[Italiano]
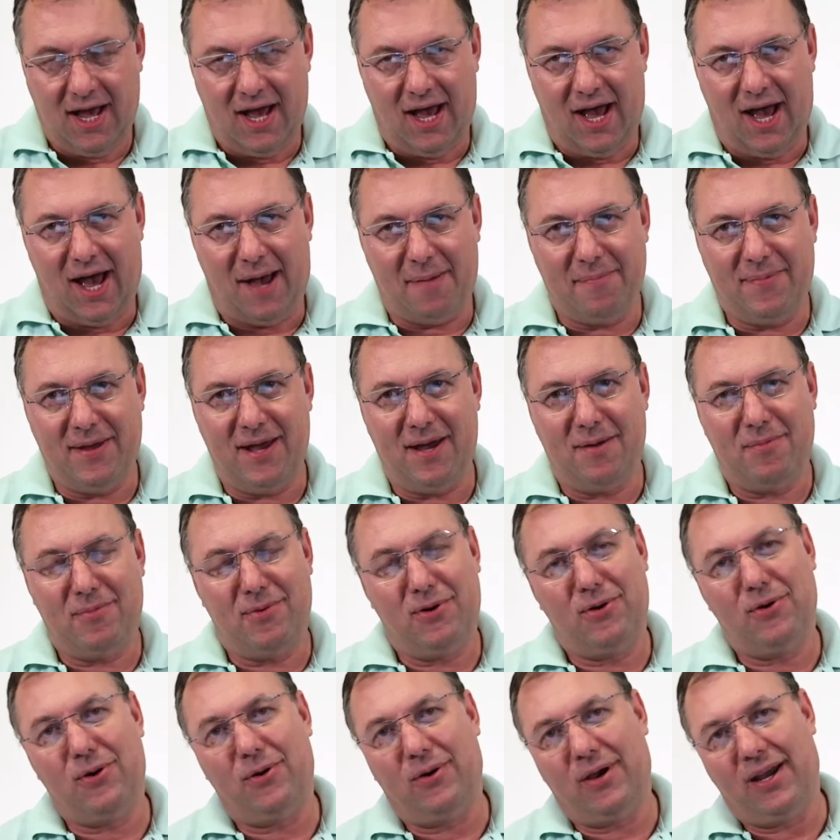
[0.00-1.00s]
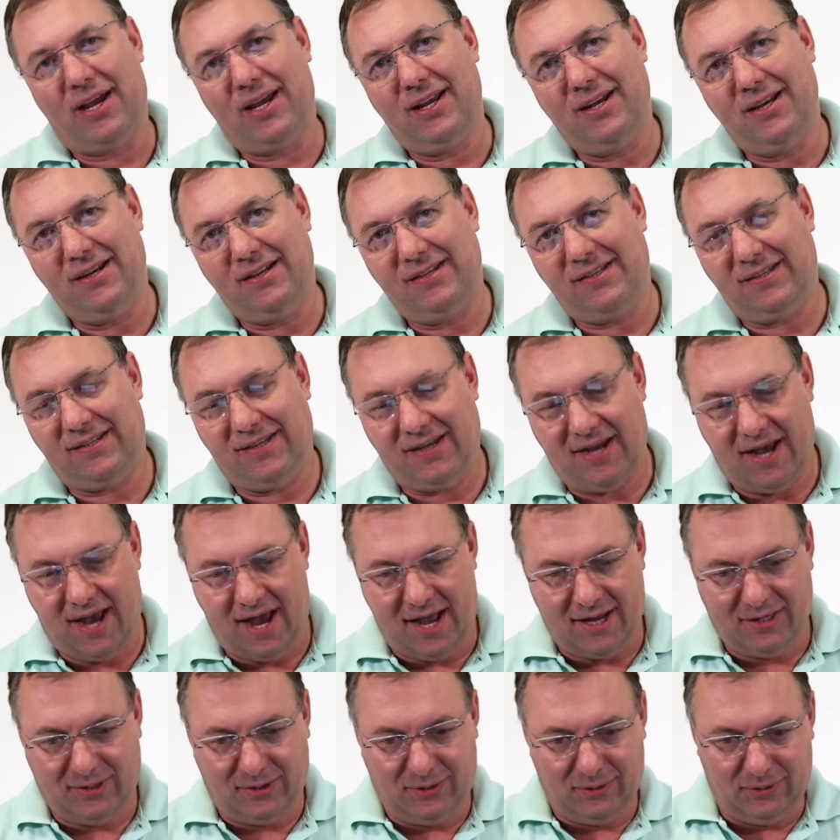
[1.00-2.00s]
Abbiamo
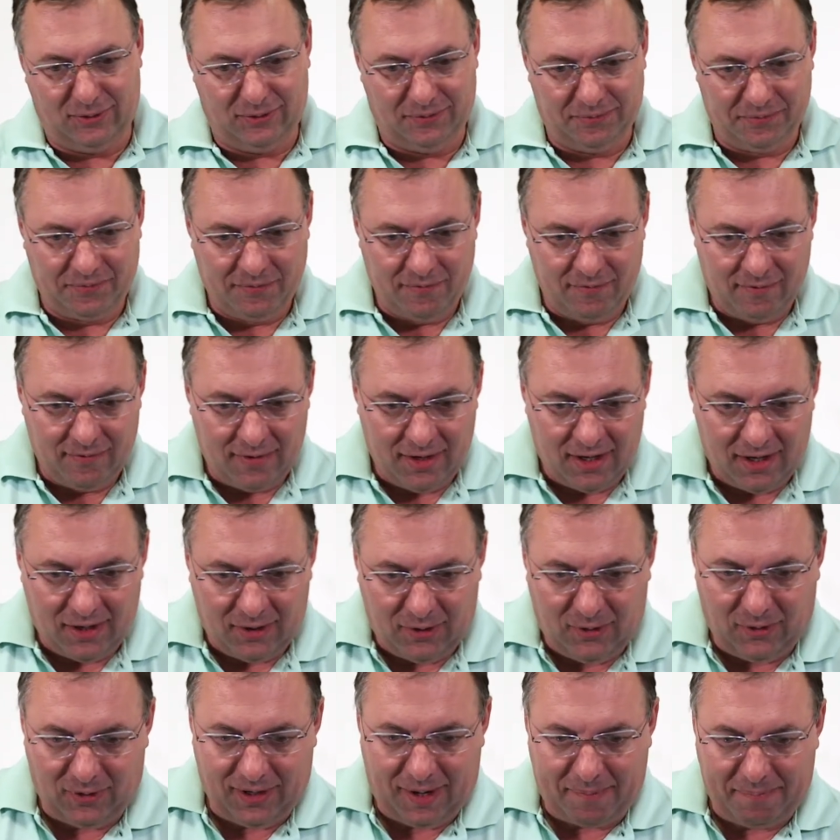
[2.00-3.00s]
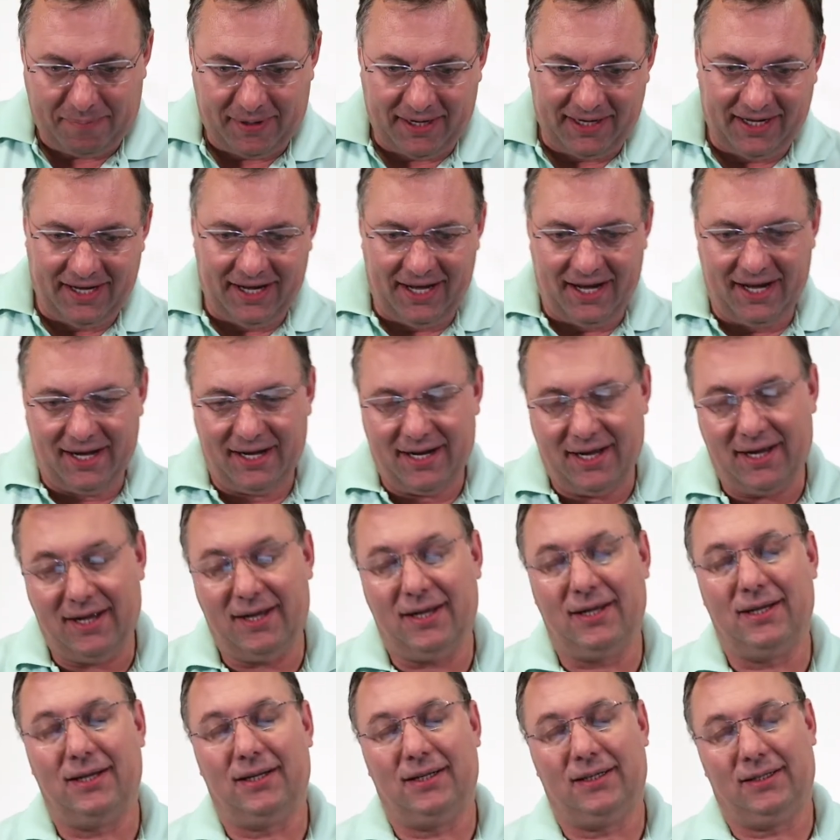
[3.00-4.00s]
iniziato con la preghiera
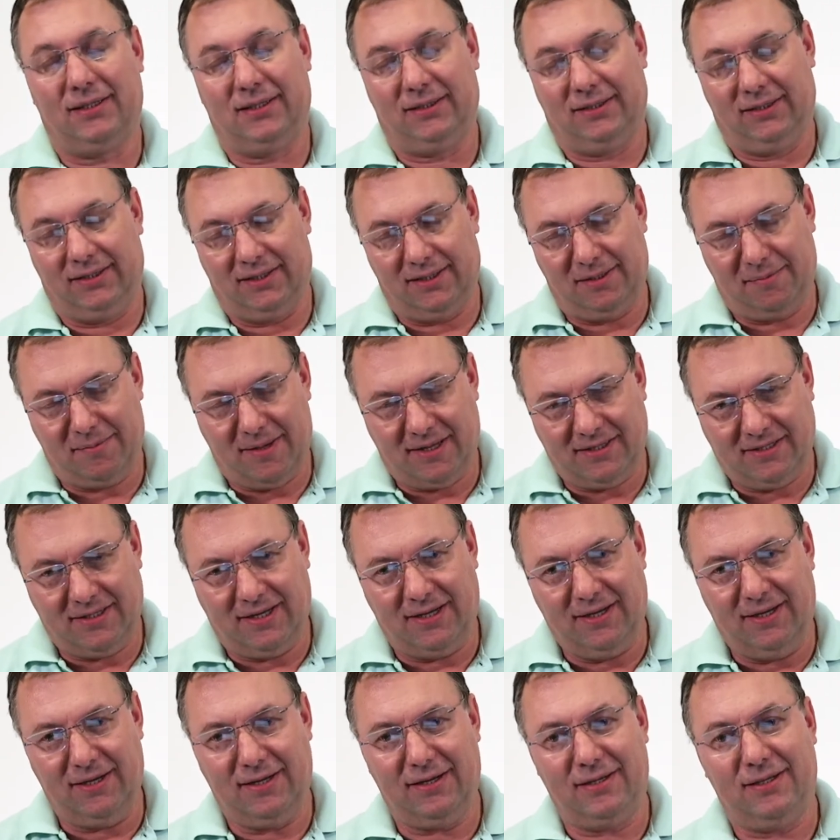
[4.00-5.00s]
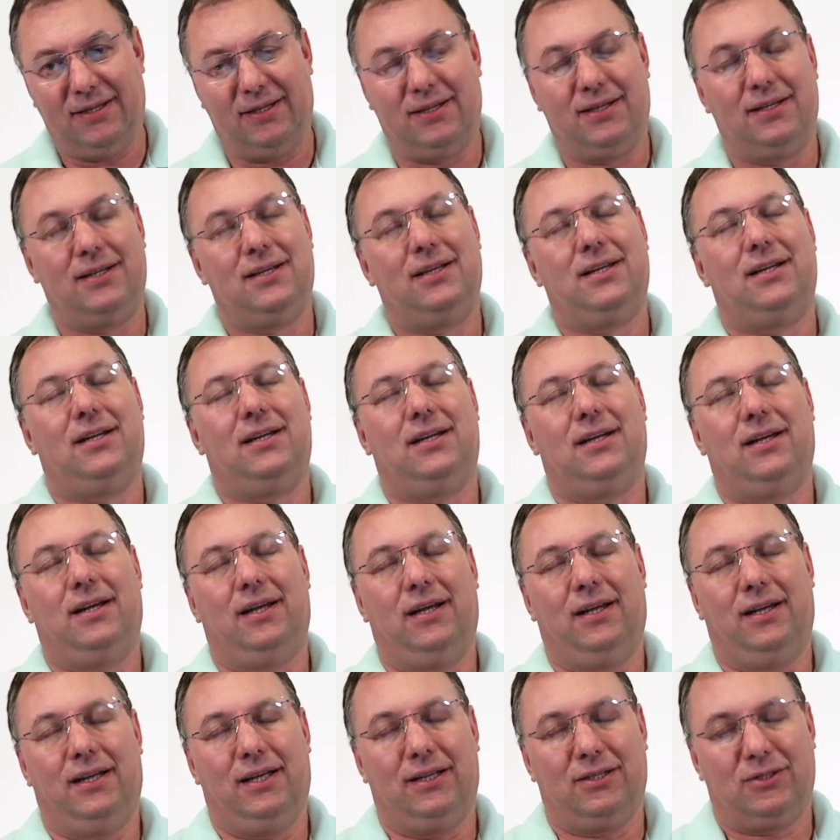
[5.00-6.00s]
della mattina
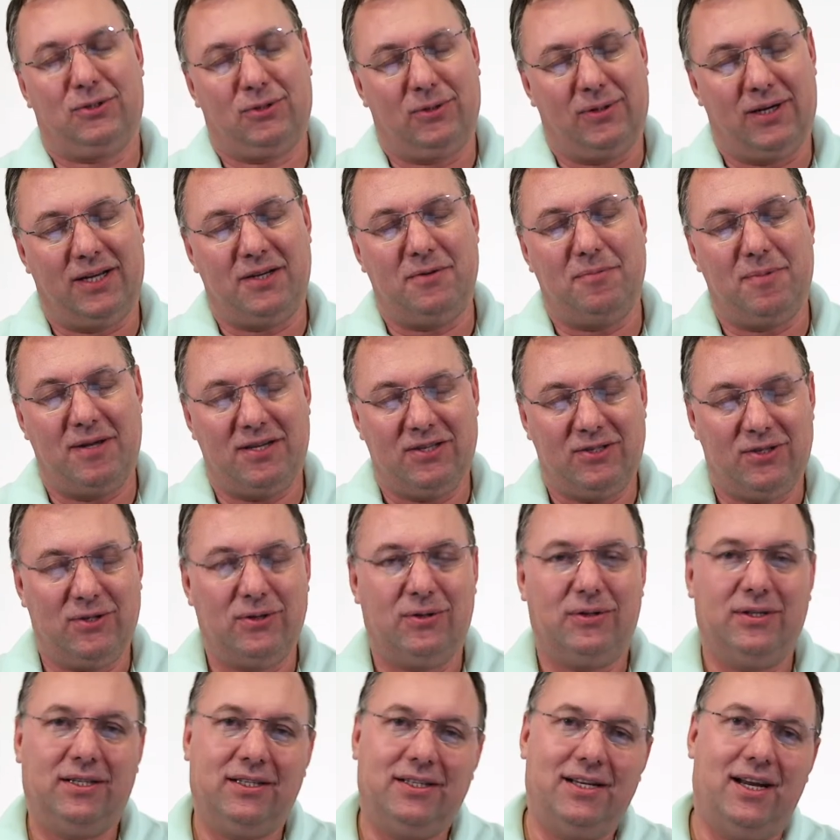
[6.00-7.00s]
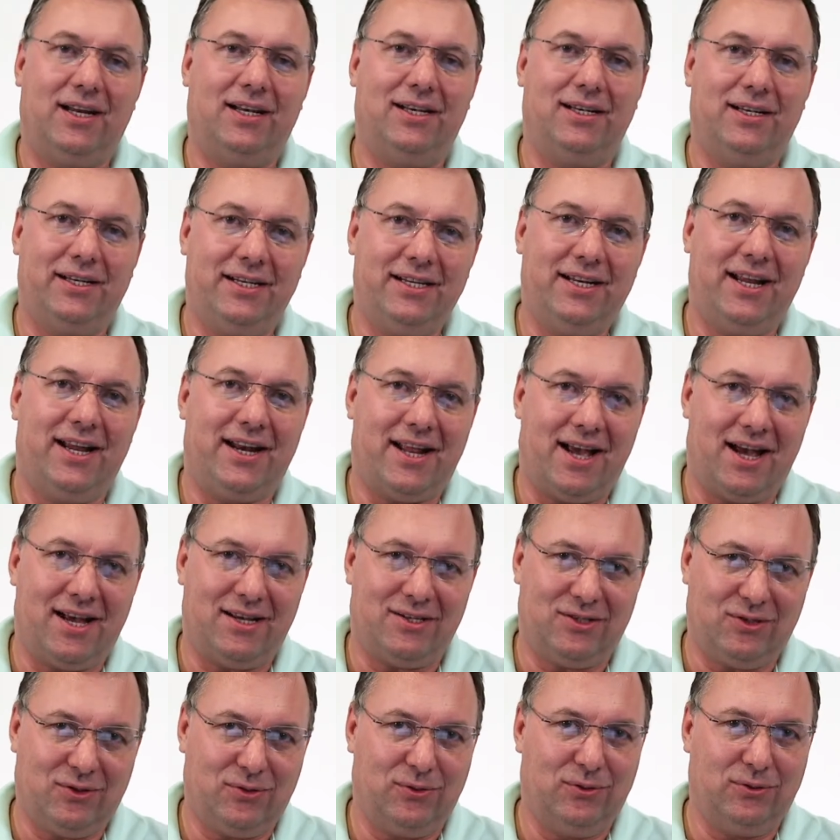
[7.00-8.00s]
eh, sulla dimensione del
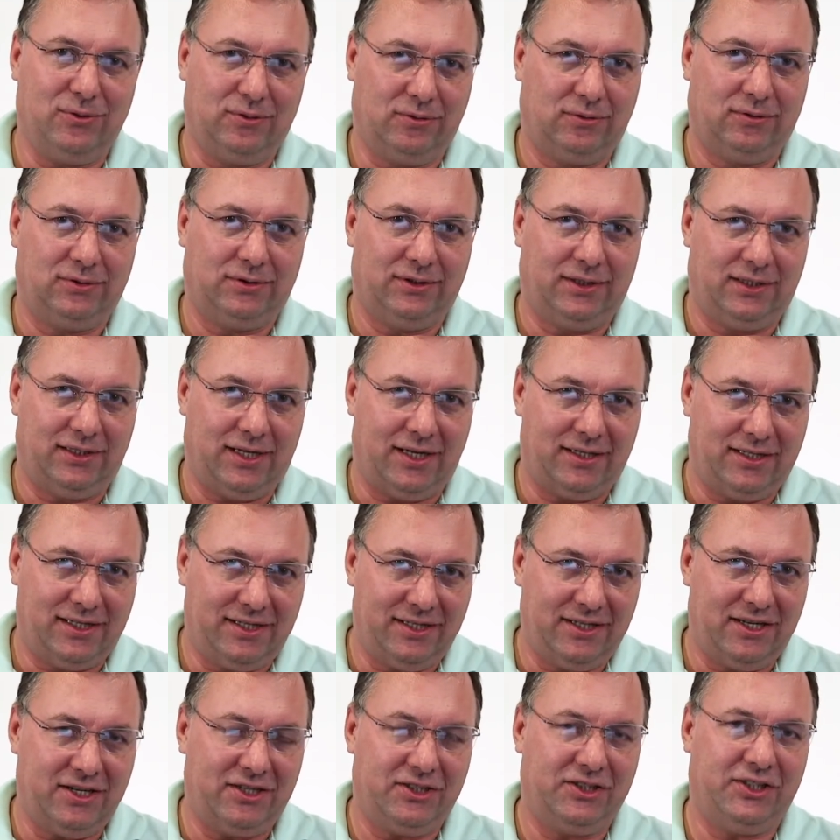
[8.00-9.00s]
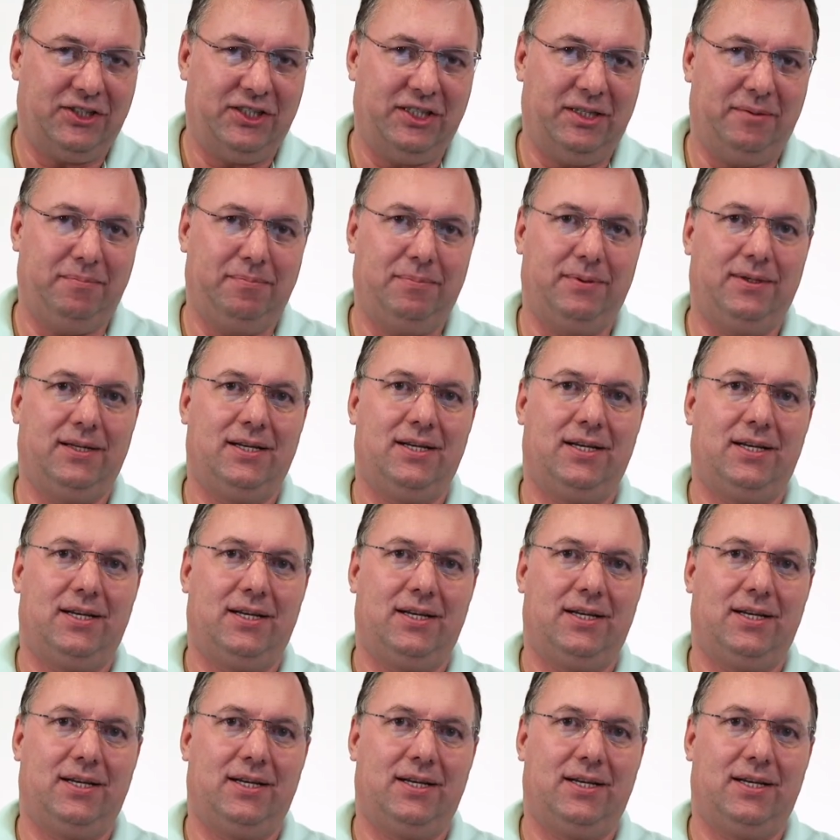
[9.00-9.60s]
liderazgo, del leadership